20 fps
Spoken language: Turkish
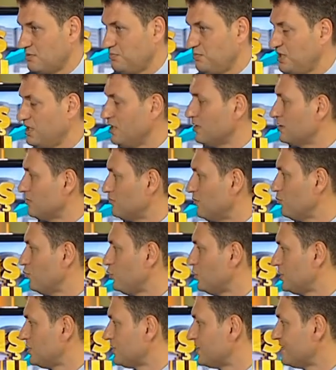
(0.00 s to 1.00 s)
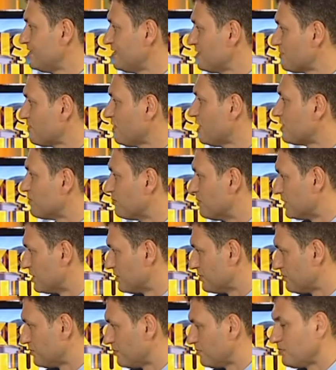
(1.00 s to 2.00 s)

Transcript: Planlama Kesin. mühendisiniz var mı? Evet